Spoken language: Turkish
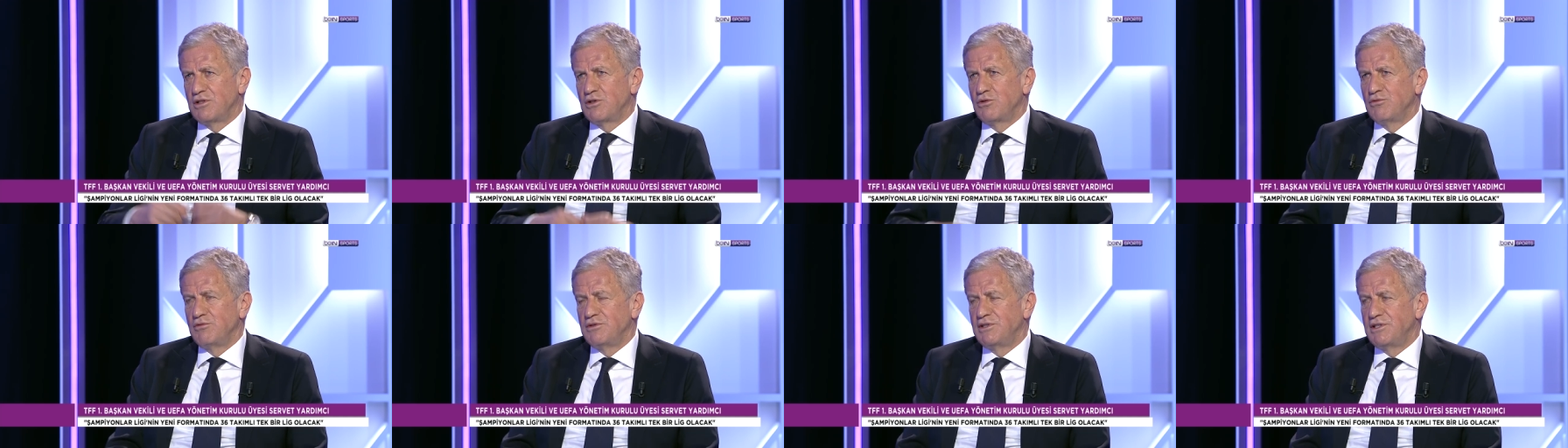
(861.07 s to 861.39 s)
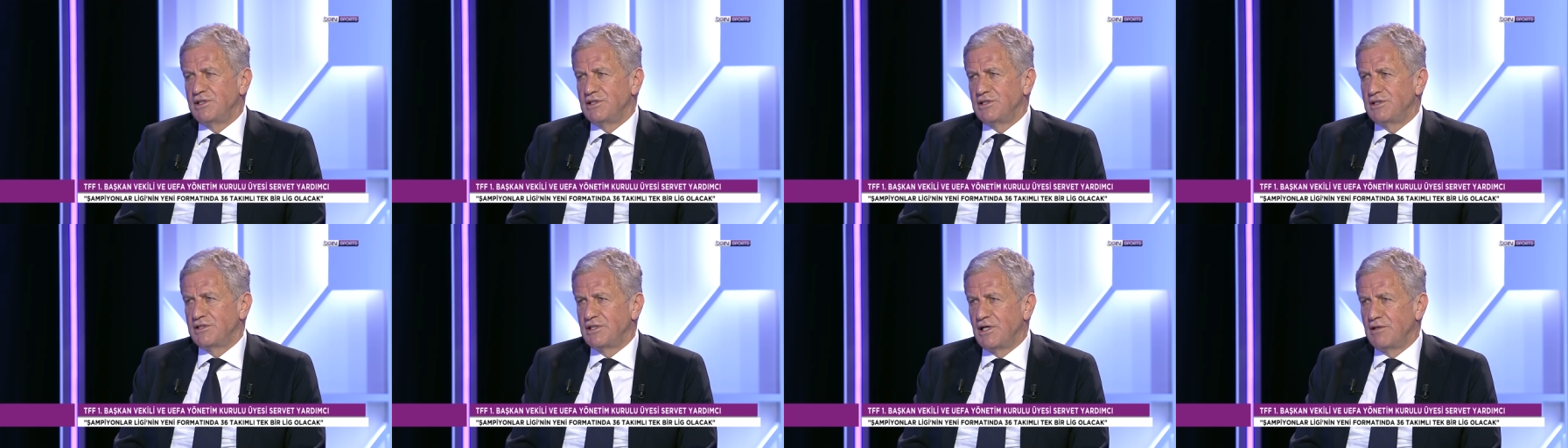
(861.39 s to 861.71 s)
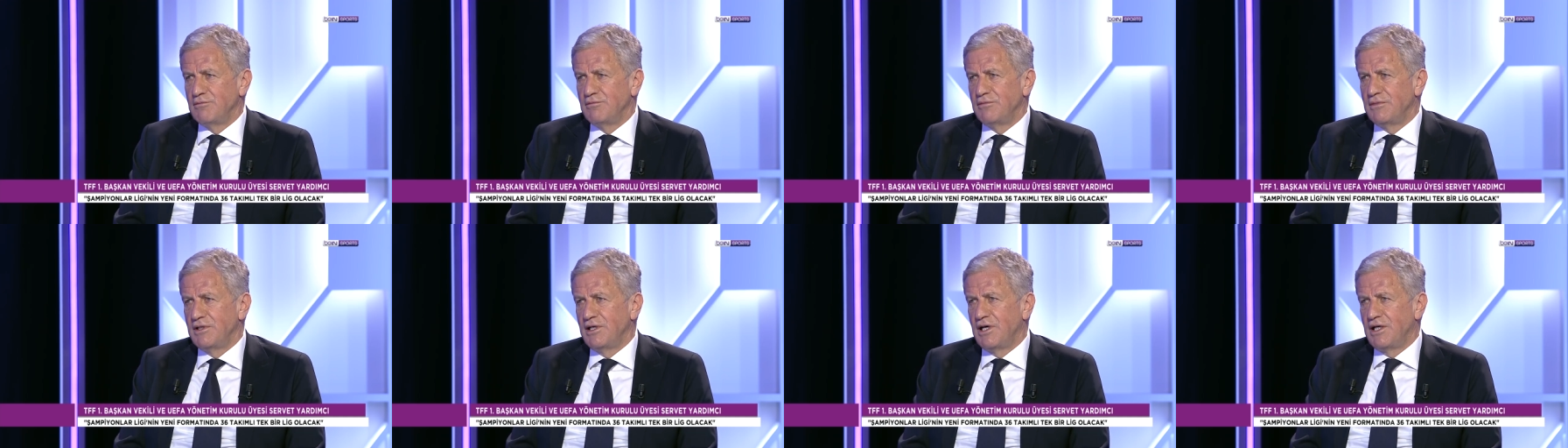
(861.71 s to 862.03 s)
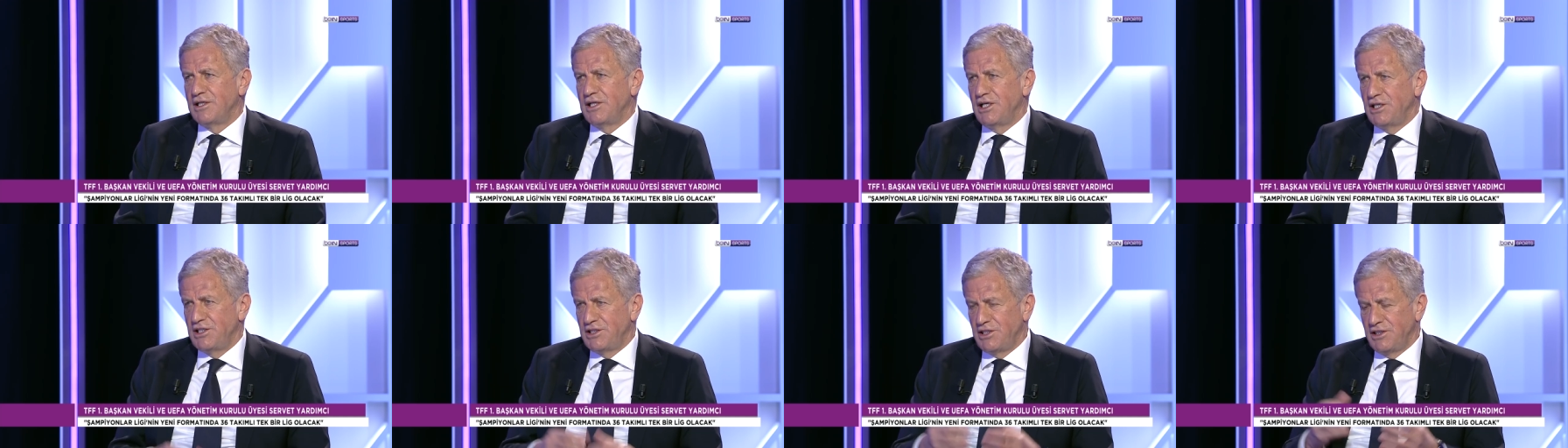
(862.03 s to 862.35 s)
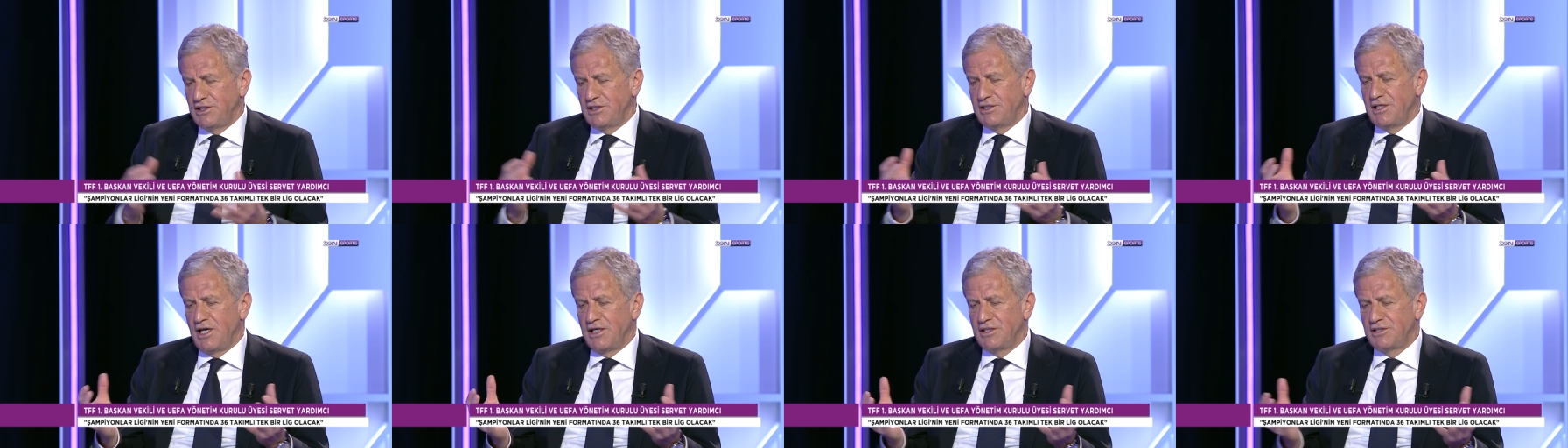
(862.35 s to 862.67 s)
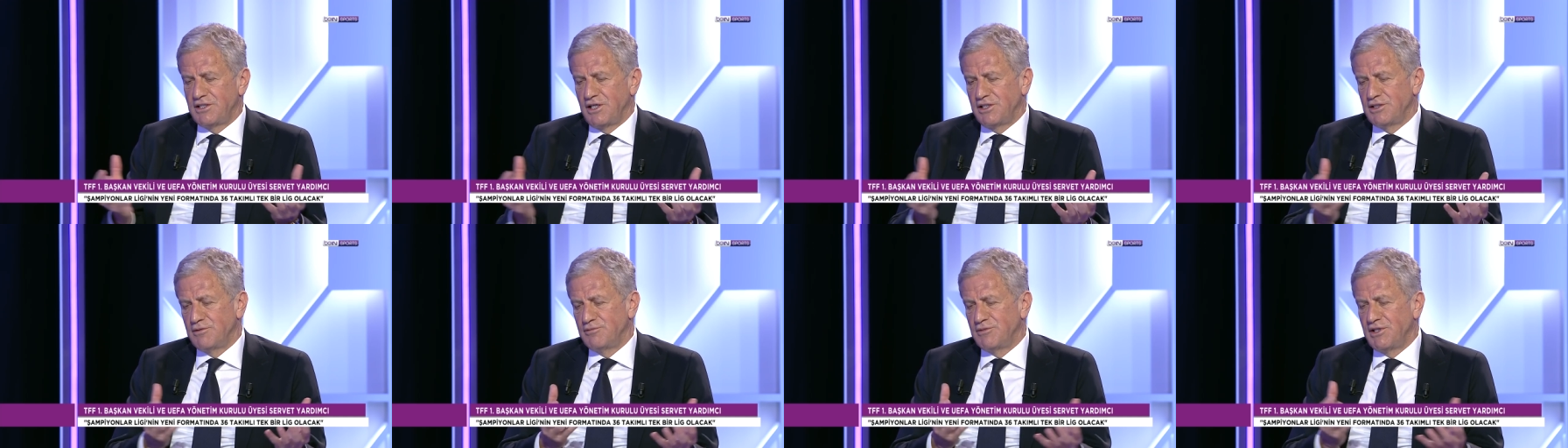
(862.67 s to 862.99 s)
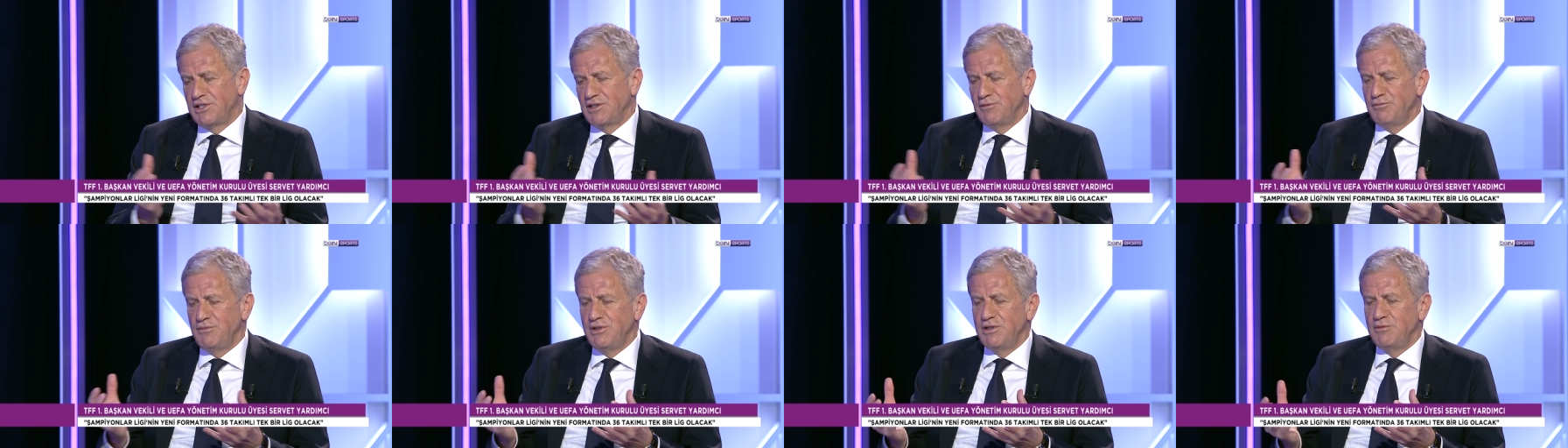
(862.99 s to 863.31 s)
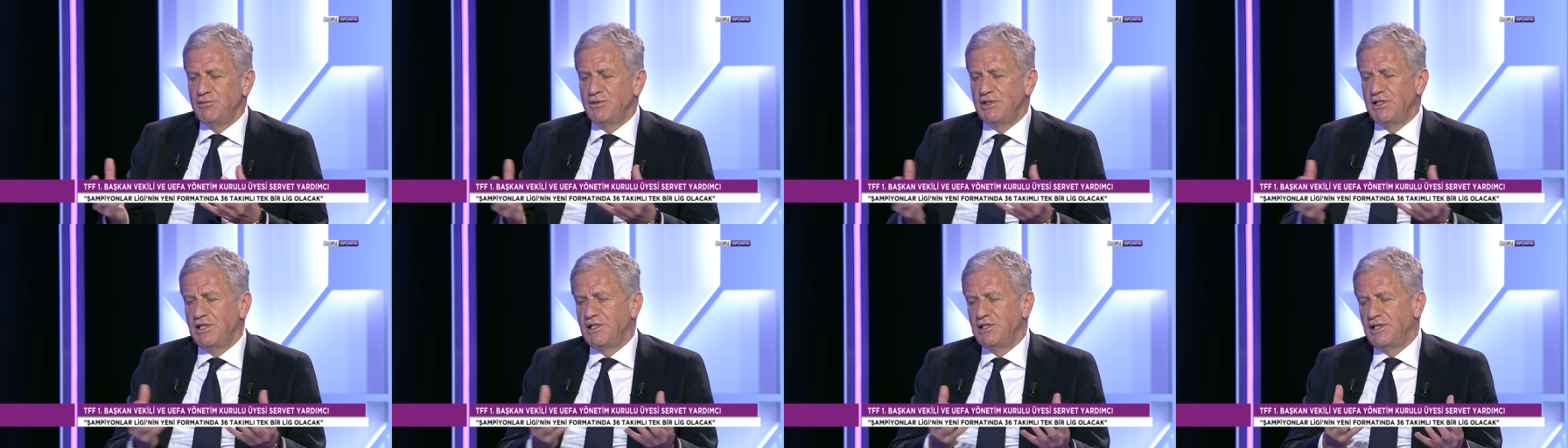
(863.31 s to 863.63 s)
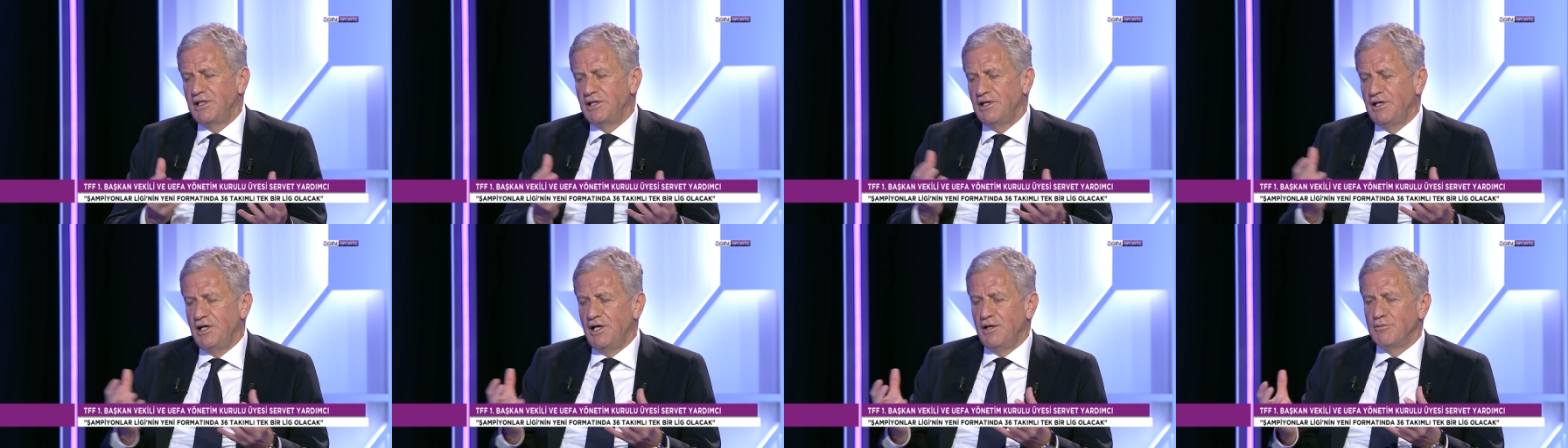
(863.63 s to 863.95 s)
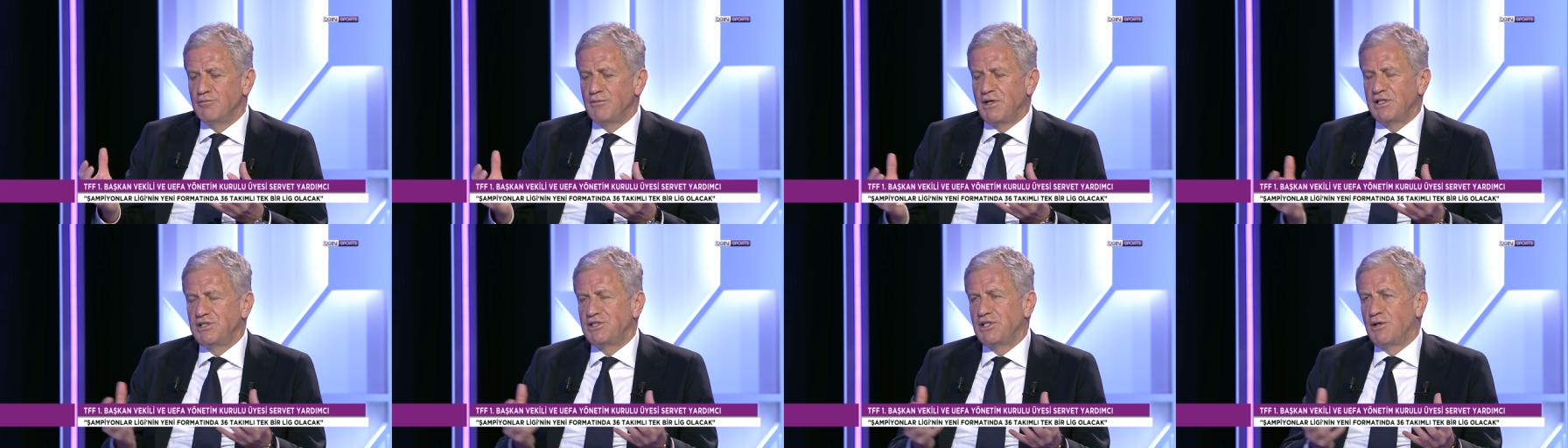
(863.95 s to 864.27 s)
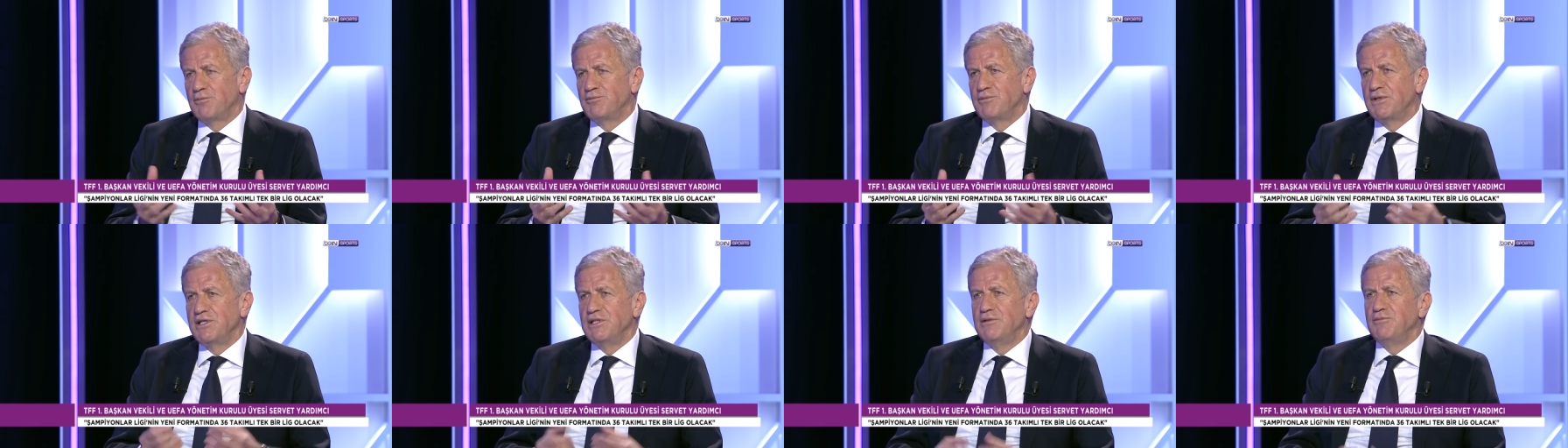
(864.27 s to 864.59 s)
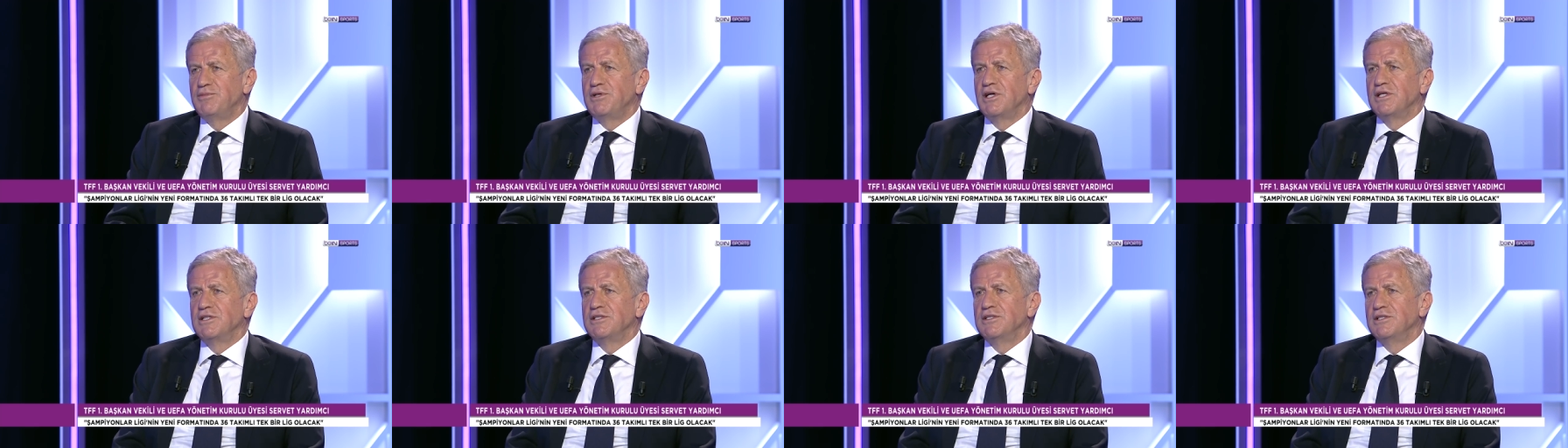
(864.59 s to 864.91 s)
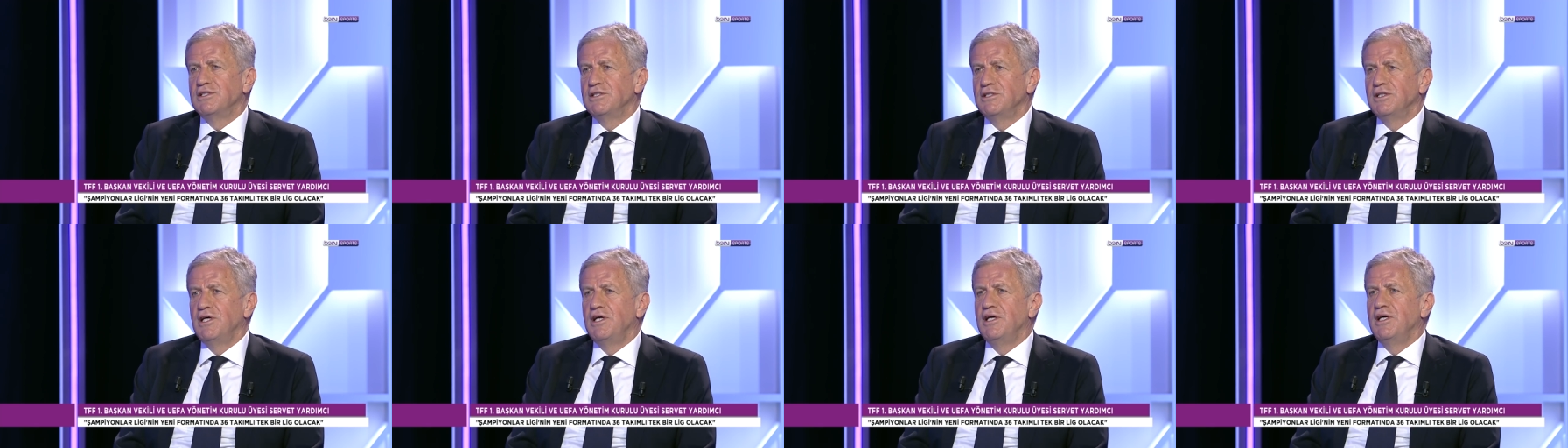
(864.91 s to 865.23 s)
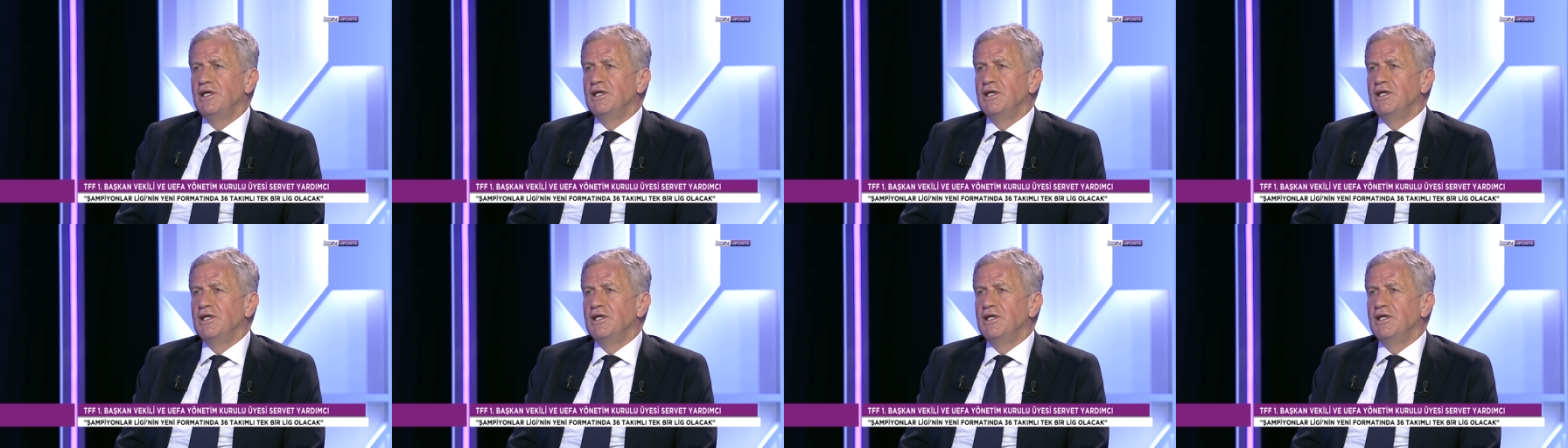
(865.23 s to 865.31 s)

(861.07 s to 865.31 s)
Swiss sistem yani eşit denk takımların birbirleriyle maç yapma imkanını